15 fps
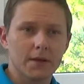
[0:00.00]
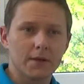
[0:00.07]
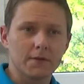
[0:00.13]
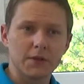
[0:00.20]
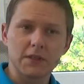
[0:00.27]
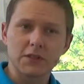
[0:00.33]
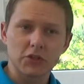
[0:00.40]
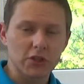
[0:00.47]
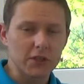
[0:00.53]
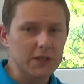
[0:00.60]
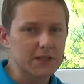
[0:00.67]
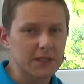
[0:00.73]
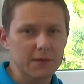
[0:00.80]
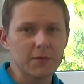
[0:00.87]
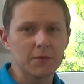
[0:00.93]
Więc jeżeli
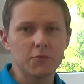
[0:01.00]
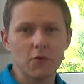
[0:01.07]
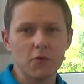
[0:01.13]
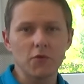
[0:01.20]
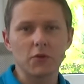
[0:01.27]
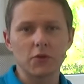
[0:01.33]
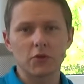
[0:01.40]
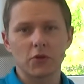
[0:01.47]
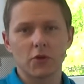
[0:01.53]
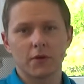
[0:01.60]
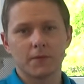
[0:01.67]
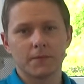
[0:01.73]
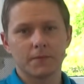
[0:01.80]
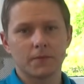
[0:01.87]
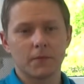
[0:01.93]
chcemy mówić
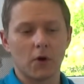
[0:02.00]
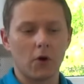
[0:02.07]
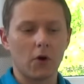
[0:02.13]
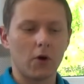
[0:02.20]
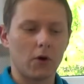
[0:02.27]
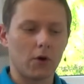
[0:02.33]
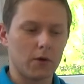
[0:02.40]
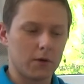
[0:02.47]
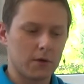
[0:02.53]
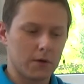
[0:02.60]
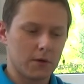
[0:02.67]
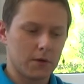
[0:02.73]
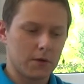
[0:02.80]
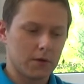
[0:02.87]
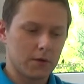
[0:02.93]
o
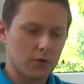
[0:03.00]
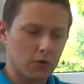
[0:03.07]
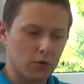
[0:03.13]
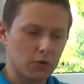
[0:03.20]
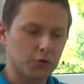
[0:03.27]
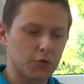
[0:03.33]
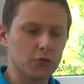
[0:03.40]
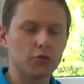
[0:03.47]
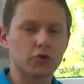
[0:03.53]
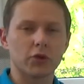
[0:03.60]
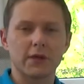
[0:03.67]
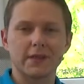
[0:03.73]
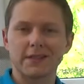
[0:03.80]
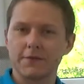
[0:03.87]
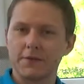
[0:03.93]

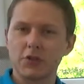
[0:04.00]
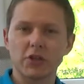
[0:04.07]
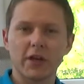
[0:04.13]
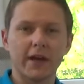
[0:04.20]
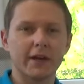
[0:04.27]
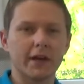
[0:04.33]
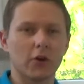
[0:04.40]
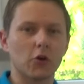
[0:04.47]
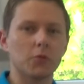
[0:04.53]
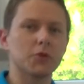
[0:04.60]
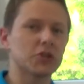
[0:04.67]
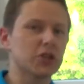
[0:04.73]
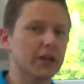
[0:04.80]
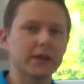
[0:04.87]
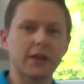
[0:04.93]
kulturze, zwyczajach,
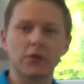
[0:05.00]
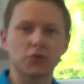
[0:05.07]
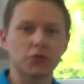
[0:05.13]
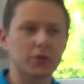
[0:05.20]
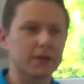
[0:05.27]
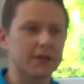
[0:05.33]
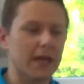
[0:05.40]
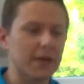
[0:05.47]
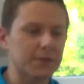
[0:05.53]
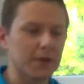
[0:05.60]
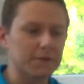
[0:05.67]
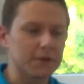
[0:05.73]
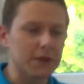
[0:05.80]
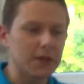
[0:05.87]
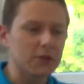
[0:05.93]
obyczajach, które dają
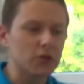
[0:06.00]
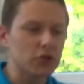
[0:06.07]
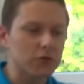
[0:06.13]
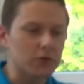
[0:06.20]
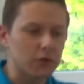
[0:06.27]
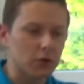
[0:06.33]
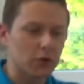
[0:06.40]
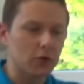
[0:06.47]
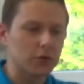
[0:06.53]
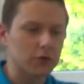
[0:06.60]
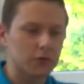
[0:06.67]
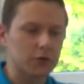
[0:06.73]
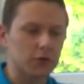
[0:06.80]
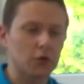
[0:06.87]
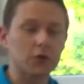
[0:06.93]
nam większy wgląd
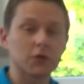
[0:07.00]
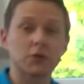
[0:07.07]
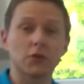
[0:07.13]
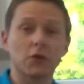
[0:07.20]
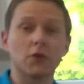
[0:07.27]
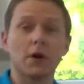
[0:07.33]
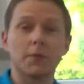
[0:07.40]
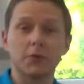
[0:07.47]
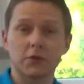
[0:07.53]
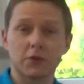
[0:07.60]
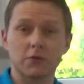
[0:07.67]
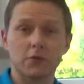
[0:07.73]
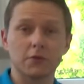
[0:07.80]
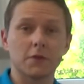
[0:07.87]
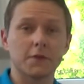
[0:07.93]
w to, co
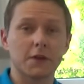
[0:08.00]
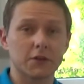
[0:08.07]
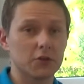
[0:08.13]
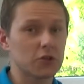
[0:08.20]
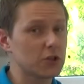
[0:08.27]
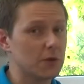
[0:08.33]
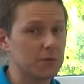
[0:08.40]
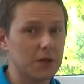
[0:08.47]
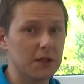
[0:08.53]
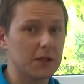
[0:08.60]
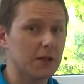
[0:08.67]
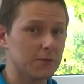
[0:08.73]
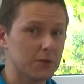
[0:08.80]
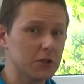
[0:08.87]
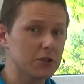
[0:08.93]
apostołowie faktycznie mieli
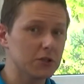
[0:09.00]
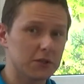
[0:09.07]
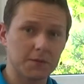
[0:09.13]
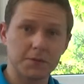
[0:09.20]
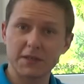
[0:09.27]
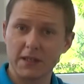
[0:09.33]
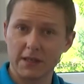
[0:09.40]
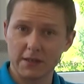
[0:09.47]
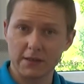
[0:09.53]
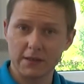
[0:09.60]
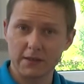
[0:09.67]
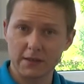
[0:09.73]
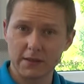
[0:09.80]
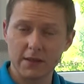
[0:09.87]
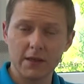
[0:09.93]
na myśli, gdy pisali
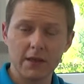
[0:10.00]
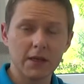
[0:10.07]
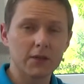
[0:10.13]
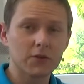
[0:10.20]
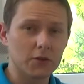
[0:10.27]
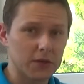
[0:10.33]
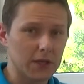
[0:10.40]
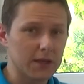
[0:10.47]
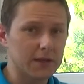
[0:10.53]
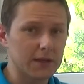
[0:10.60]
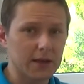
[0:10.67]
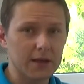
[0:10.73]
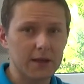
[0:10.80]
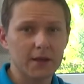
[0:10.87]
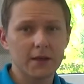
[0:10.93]
listy, to
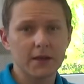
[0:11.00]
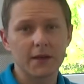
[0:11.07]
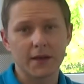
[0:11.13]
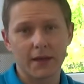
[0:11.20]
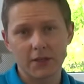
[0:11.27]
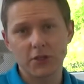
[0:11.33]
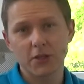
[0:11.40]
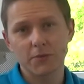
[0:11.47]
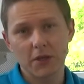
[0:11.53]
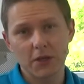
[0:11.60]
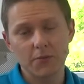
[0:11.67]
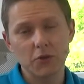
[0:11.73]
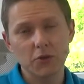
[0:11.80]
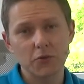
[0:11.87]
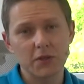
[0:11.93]
jednak raczej
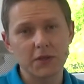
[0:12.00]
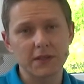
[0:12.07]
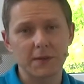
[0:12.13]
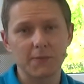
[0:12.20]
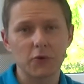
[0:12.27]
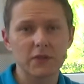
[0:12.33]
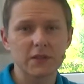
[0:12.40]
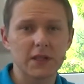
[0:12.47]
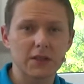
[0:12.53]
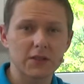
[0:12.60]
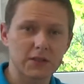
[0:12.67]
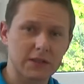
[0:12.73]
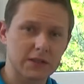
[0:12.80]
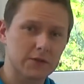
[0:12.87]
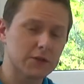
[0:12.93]
mielibyśmy się zapoznać
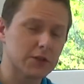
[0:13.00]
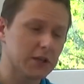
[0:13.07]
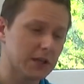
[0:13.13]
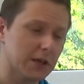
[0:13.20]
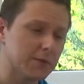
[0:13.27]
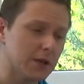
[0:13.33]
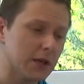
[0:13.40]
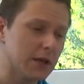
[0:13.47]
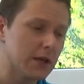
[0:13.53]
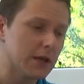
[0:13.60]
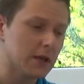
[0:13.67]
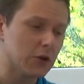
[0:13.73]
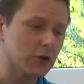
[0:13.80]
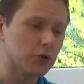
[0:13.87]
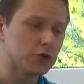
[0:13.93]
ze zwyczajami
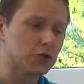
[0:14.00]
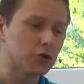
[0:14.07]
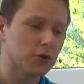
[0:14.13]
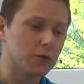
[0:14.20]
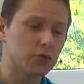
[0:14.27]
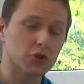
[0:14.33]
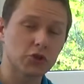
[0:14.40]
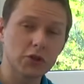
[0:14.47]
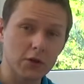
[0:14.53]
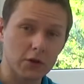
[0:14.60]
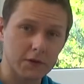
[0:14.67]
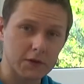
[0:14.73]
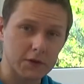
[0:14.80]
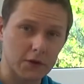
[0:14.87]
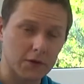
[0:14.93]
i kulturą
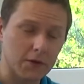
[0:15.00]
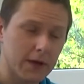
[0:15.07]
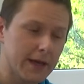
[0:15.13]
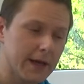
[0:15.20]
żydowską,